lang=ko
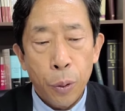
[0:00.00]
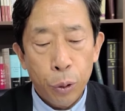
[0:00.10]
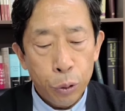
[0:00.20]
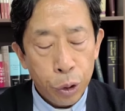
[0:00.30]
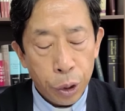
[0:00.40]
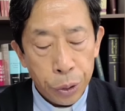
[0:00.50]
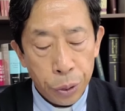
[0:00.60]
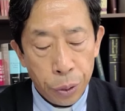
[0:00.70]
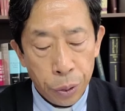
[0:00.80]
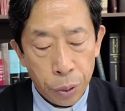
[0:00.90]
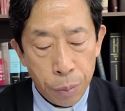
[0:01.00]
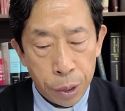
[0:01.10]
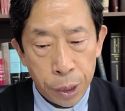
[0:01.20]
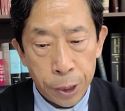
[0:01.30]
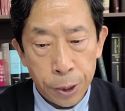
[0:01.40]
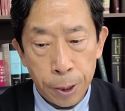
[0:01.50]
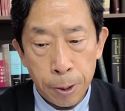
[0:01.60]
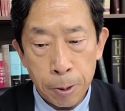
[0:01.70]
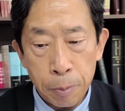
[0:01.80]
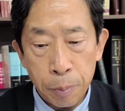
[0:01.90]
오늘 주님께서 그런 말을
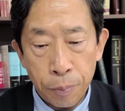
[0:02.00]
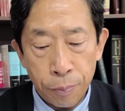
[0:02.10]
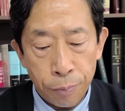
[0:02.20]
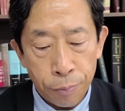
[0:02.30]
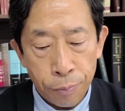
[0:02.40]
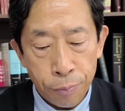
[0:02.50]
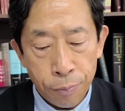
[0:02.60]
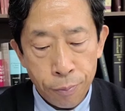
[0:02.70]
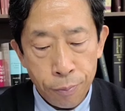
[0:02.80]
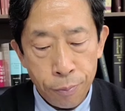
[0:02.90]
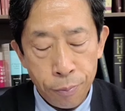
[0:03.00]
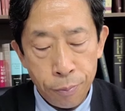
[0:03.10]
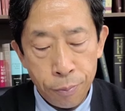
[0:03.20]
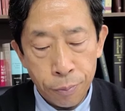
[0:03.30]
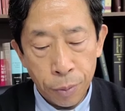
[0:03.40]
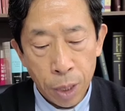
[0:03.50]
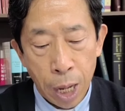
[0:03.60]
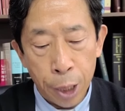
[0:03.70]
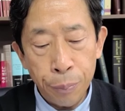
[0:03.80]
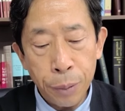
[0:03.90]
하잖아요. 음,
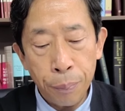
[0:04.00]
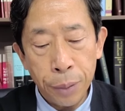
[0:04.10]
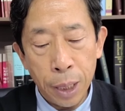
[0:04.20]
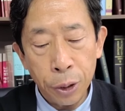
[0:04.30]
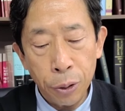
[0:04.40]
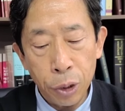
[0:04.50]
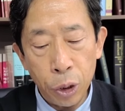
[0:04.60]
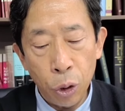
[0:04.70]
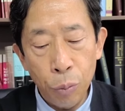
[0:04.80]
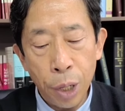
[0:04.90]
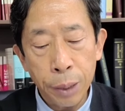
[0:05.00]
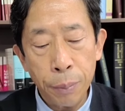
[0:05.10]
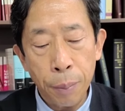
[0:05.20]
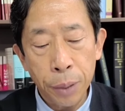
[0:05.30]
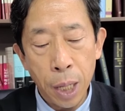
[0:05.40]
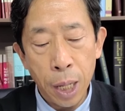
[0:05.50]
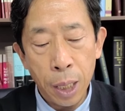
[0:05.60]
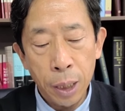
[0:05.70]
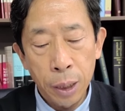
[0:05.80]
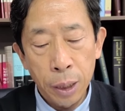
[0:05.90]
아름답다, 성전이 너무
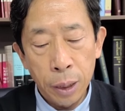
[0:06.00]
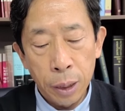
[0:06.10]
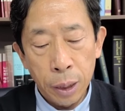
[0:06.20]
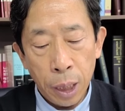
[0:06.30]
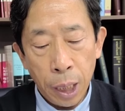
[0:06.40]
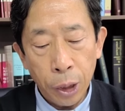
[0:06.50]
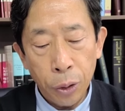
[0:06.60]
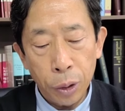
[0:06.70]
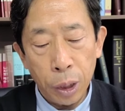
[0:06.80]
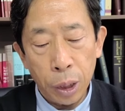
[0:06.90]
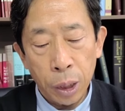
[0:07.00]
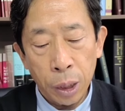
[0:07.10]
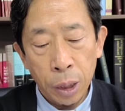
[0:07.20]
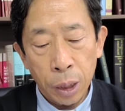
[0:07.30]
아름답다 했더니